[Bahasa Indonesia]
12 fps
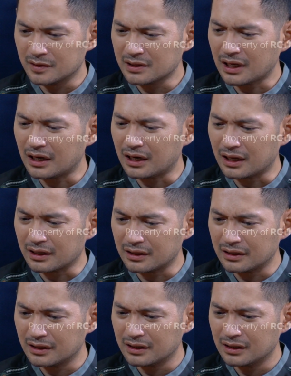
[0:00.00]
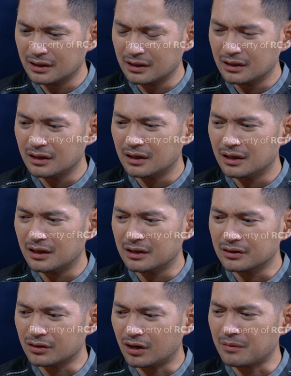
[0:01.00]
sekali lagi
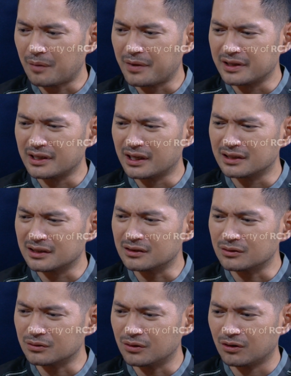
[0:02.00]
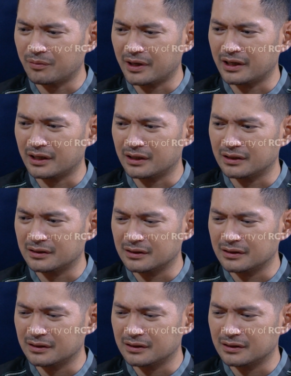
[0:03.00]
tolong mama jangan sentuh dokumen ini